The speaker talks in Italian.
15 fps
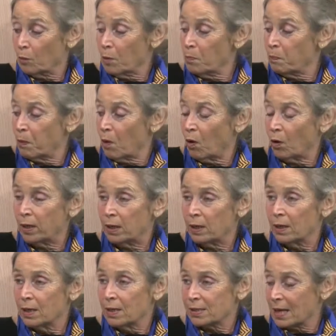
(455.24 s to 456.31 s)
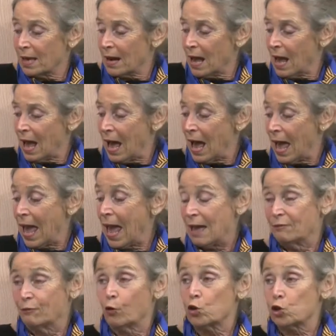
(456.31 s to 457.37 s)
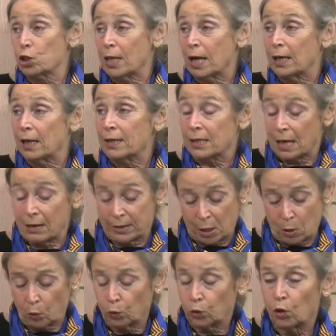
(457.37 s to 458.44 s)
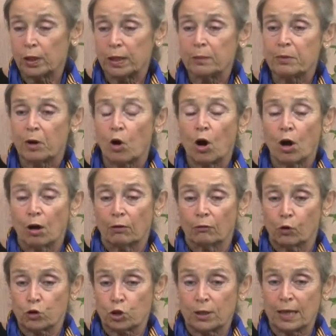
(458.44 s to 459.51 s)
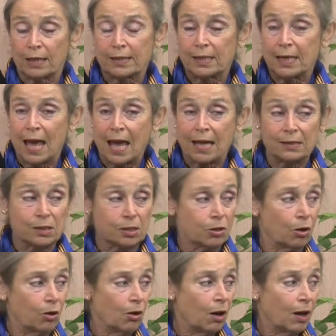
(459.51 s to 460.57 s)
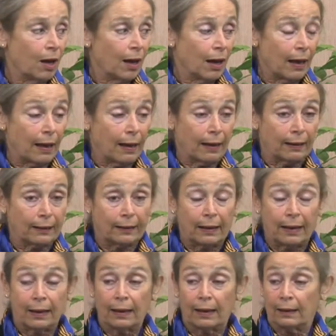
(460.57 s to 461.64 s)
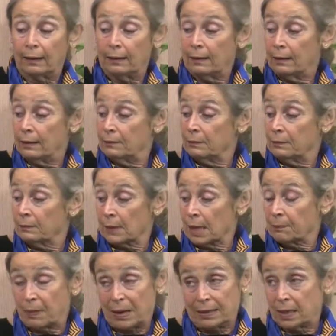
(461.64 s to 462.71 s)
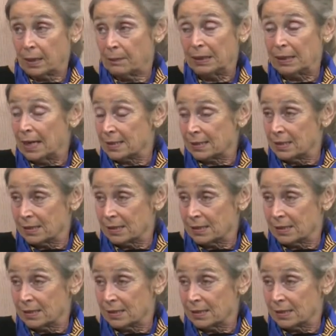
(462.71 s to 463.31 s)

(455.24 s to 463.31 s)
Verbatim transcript: come poi sarà è il, eh, secondo libro. Da, il secondo libro, Voci dal silenzio, eh, che eh, praticamente la